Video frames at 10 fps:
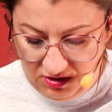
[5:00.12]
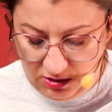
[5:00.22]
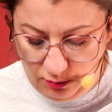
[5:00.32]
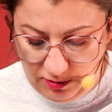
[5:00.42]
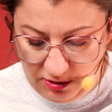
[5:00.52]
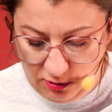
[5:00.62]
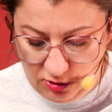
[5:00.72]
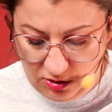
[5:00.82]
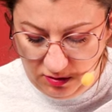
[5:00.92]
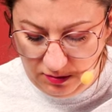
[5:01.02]
Czy to będzie
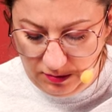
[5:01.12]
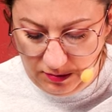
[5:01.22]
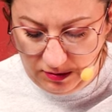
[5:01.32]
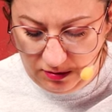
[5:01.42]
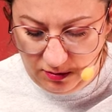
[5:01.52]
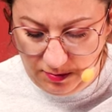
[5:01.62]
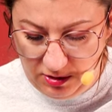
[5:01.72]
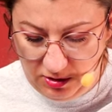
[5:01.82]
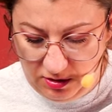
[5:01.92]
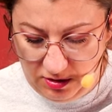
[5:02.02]
coś, e, czy
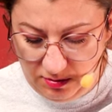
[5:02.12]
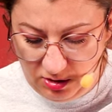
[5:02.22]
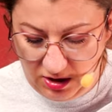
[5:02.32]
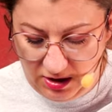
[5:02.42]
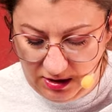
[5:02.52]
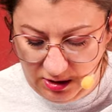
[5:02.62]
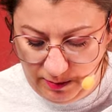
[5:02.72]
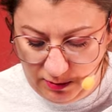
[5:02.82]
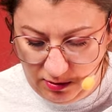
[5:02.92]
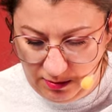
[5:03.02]
będziemy szaleć z
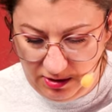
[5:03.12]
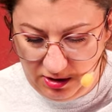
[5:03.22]
pazurami?